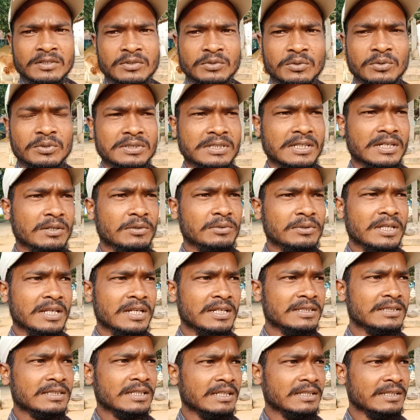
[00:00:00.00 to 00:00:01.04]
सोच रहे हैं उधर
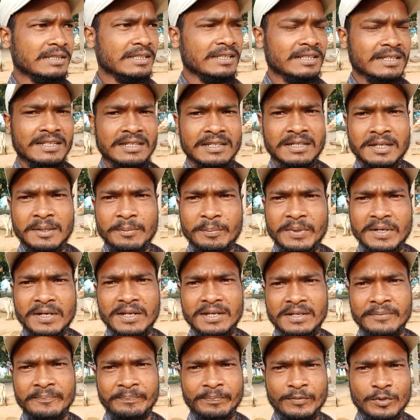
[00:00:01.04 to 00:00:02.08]
ही चलते हैं
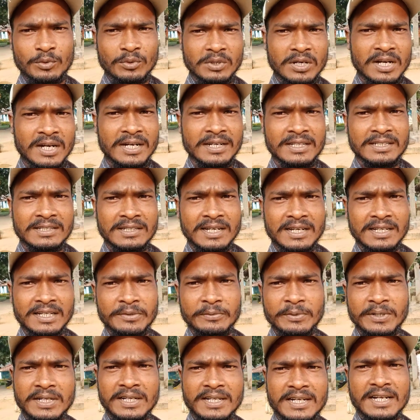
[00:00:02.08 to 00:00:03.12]
अपना कुल्हाड़ी टांगी
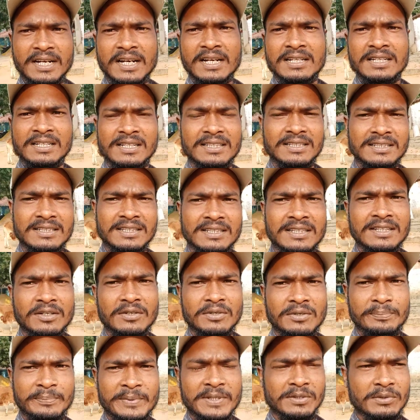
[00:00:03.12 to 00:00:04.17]
वगैरह रख लेते हैं
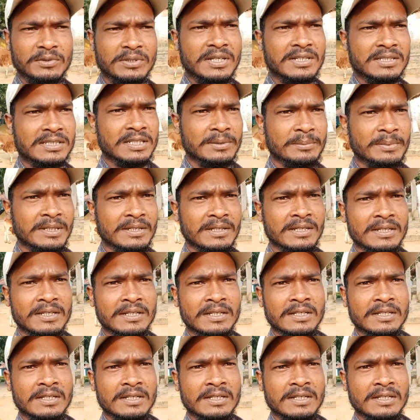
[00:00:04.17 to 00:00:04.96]
और फिर उधर से भी